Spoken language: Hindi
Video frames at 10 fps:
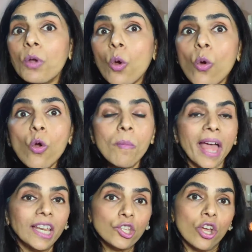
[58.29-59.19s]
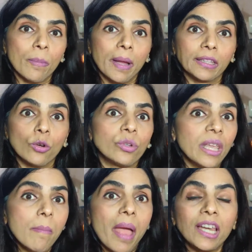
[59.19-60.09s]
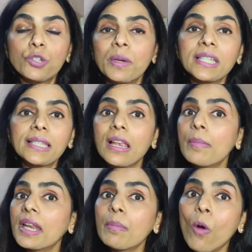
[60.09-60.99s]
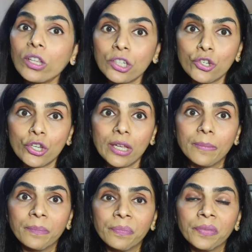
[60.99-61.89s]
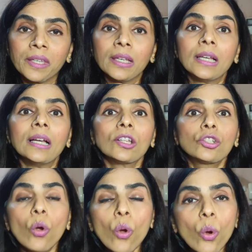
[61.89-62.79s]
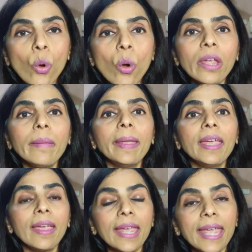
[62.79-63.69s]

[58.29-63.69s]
लोगों को मैनेज कर पाता हूँ टीम मैनेजमेंट स्किल मेरी बहुत अच्छी है तो कोई भी